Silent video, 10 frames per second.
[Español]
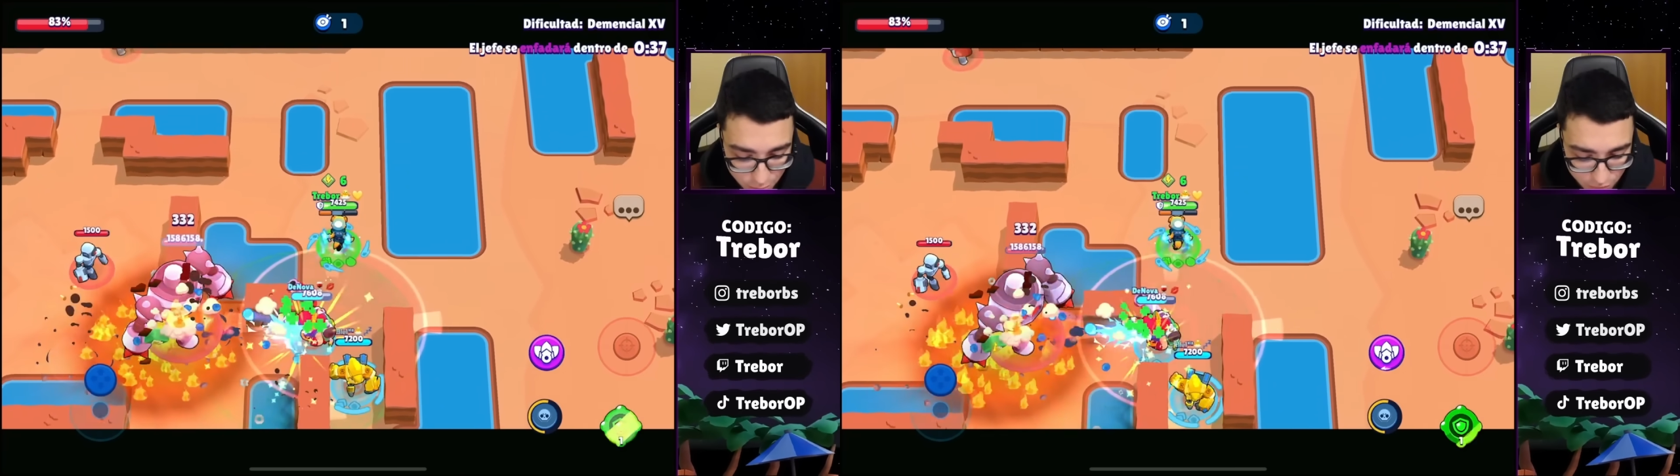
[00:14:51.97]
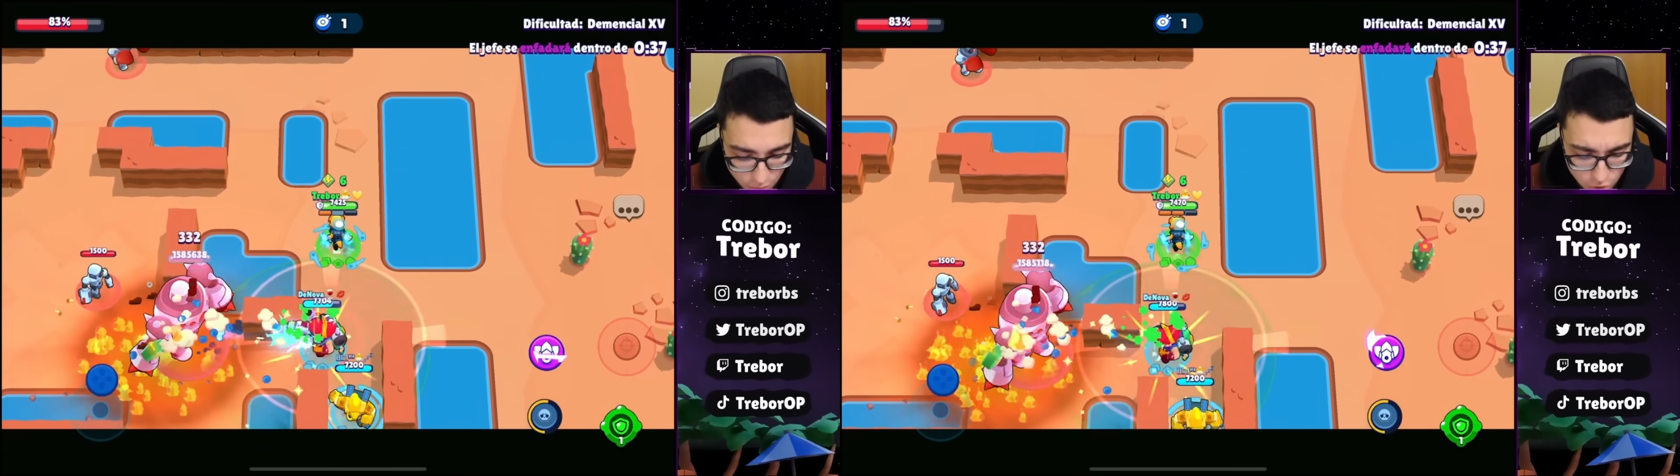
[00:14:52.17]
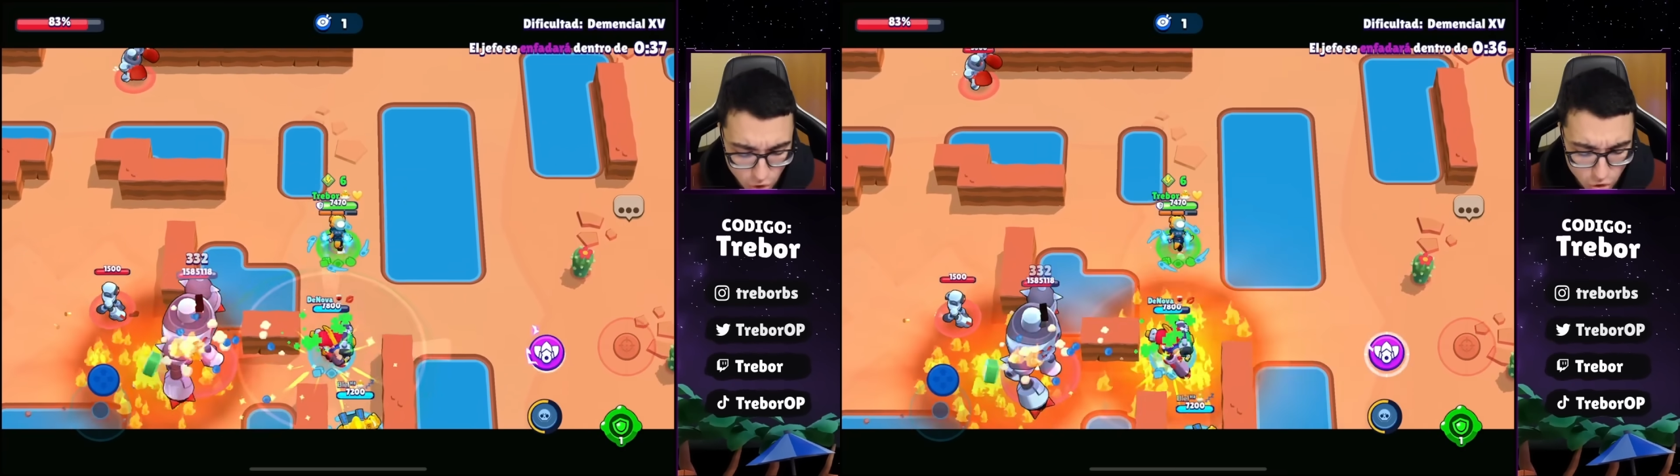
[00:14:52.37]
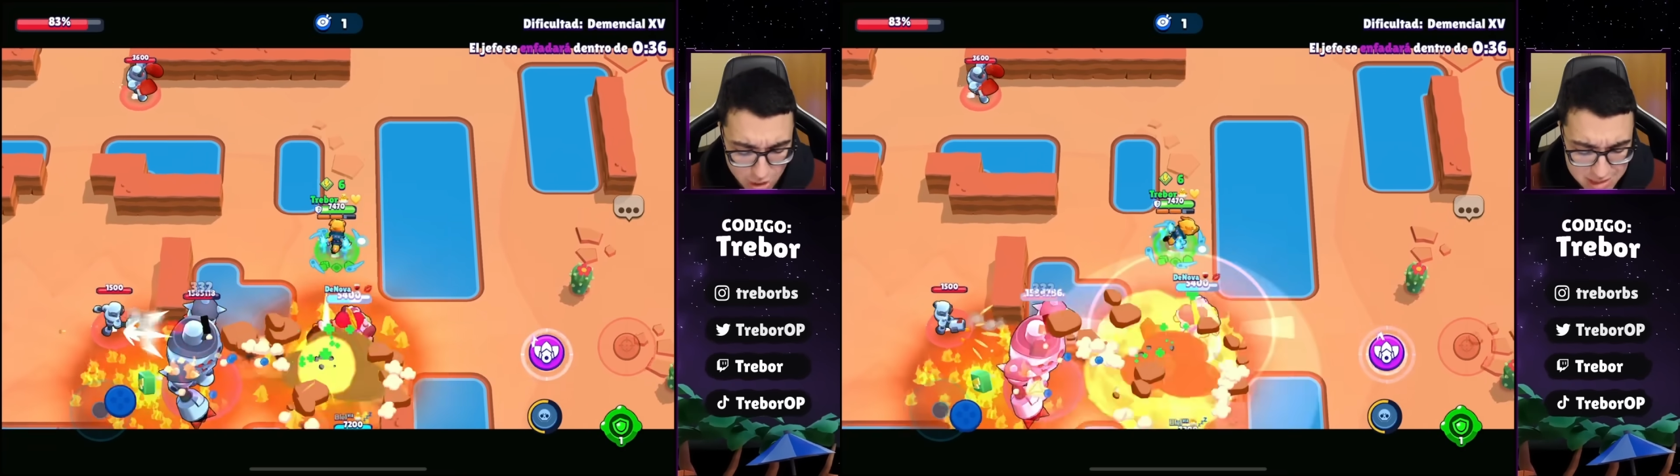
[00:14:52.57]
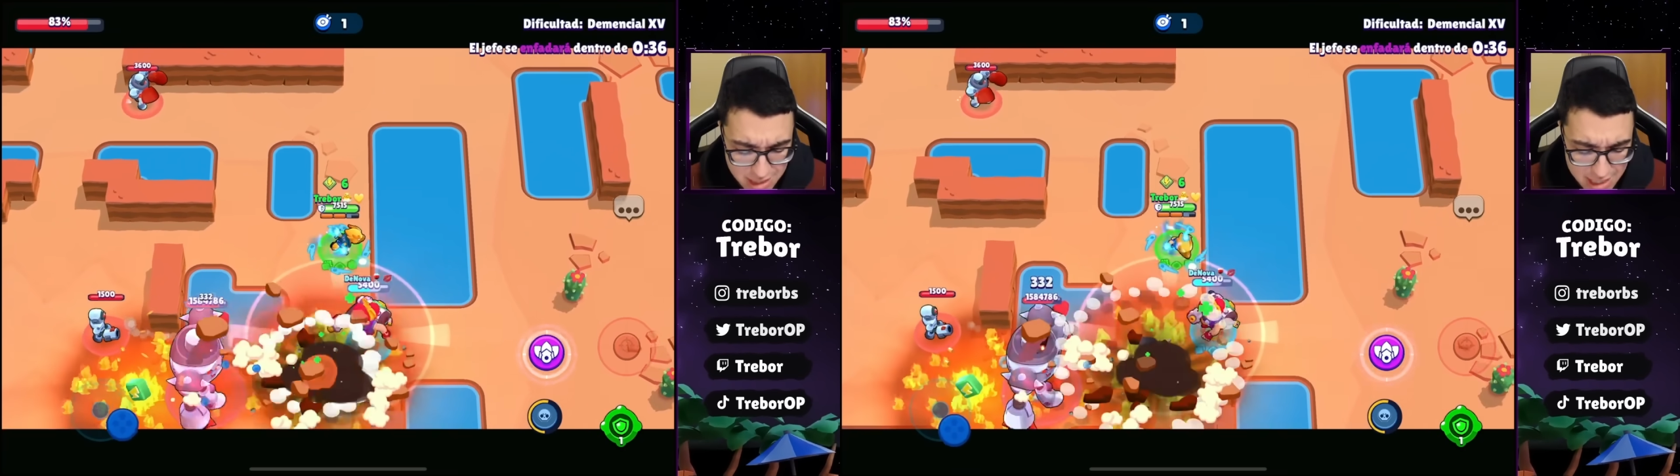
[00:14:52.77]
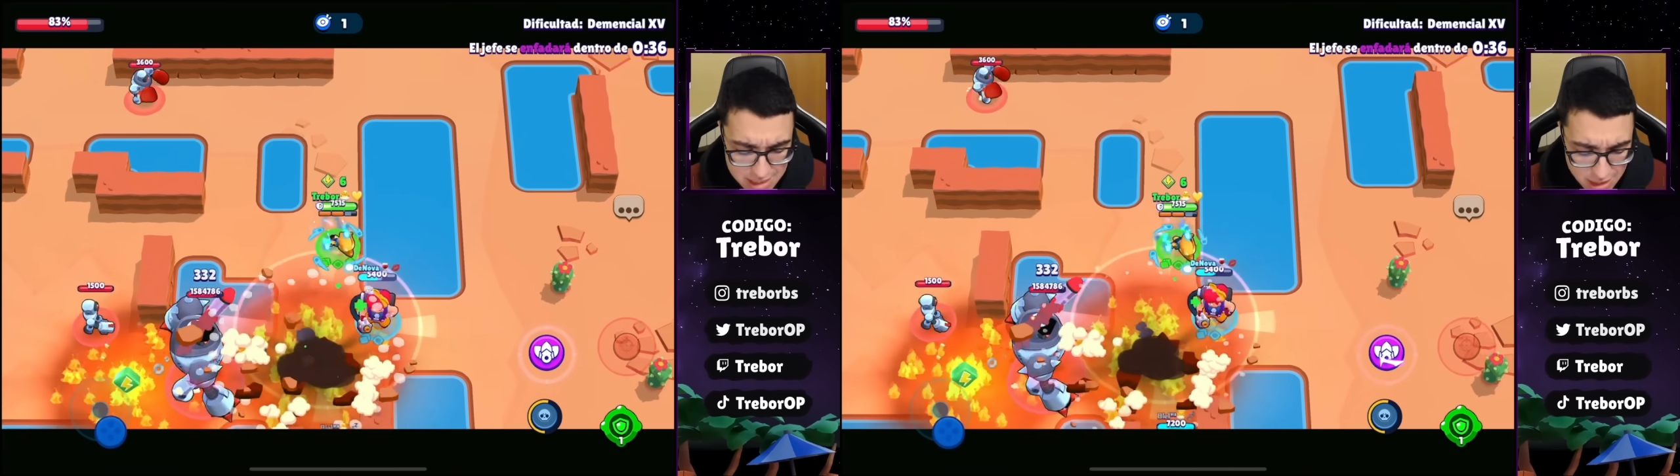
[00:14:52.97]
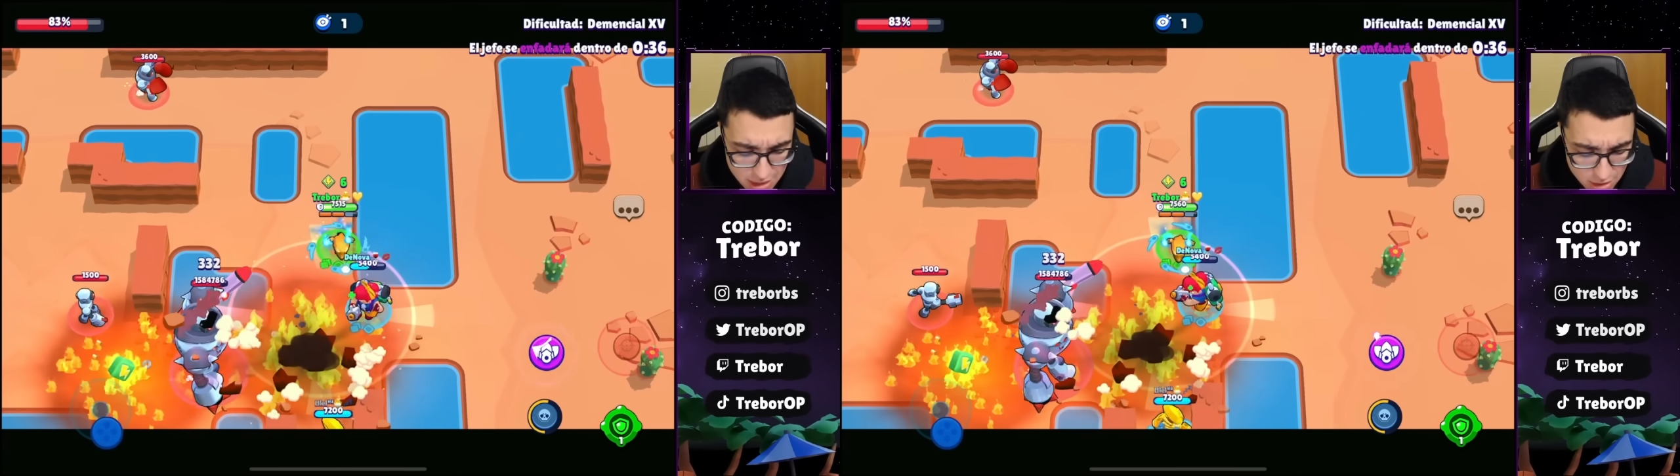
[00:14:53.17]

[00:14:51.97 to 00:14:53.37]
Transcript: por favor. ¡No, no las tires!